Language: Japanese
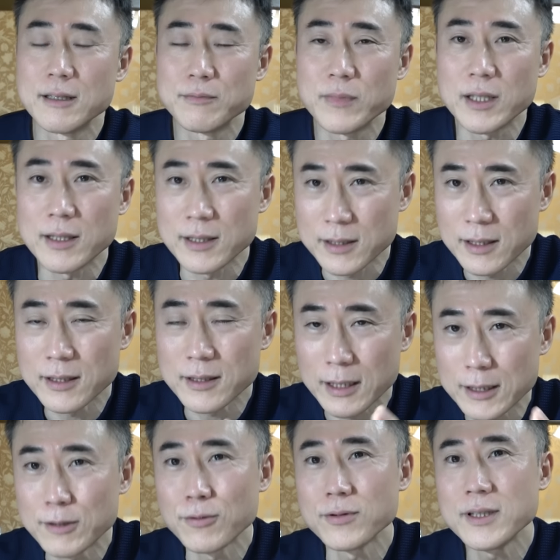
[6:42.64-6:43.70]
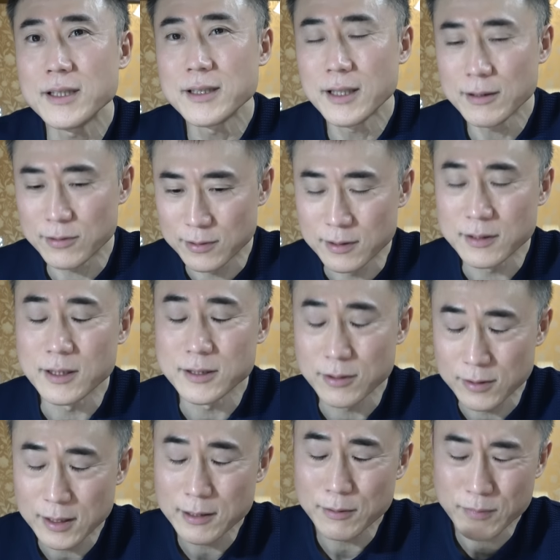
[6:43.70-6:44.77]
まあ適当に言ってるんです
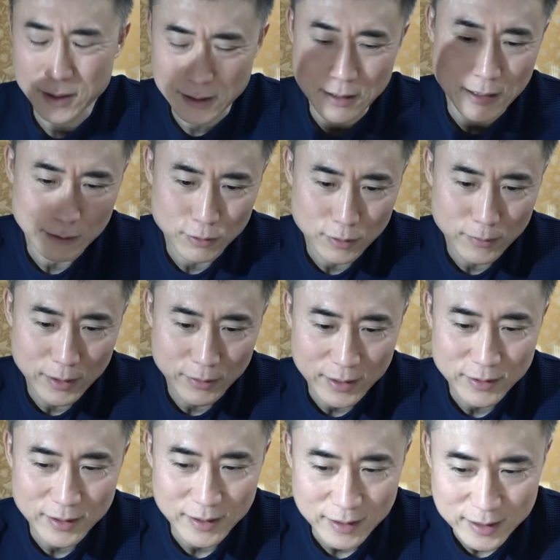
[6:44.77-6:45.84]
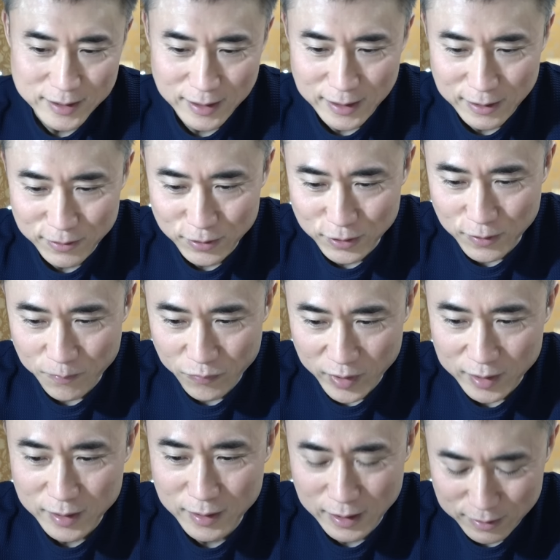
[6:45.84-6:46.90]
よね、まあ、言葉は悪いんですけれど、ま
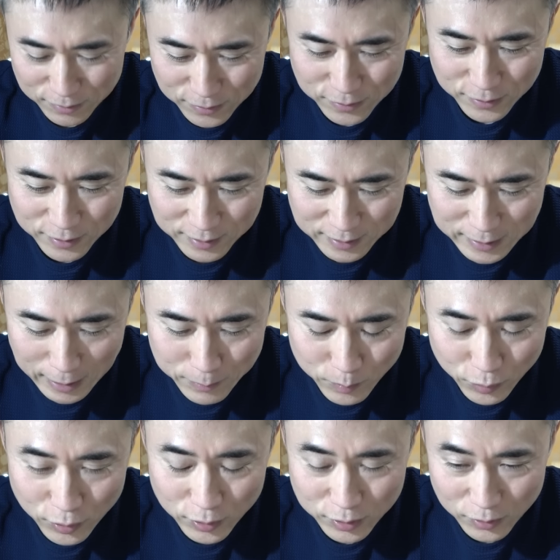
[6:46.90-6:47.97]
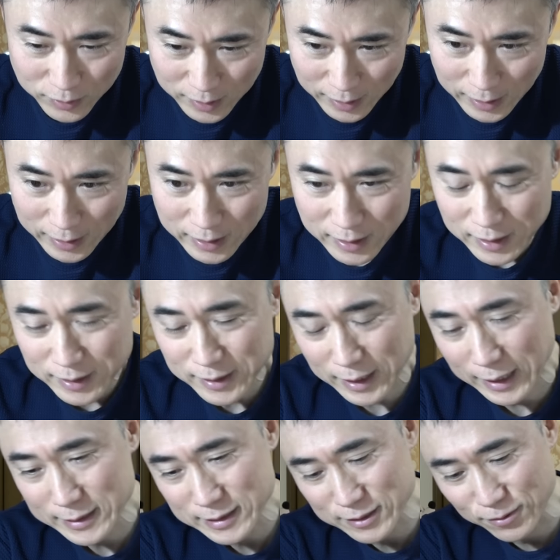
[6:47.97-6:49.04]
あ、あの願望とか
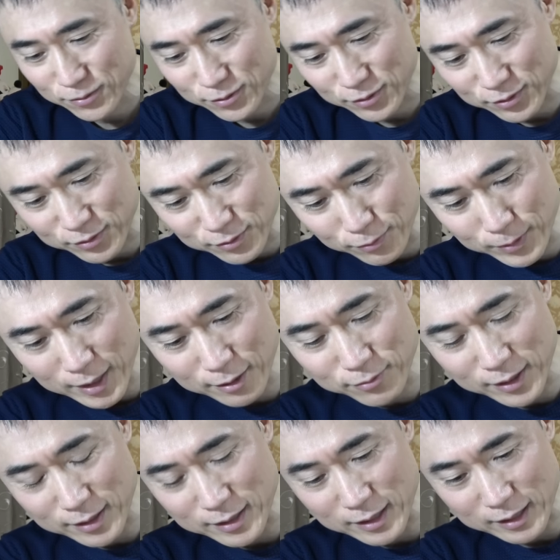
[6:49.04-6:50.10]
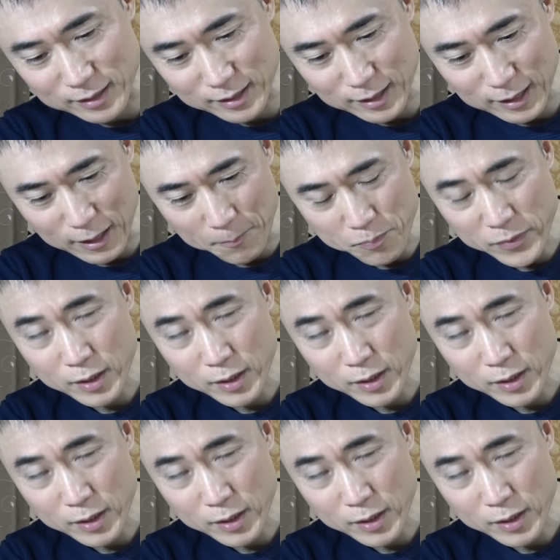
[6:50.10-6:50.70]
感想を述べてるわけであって、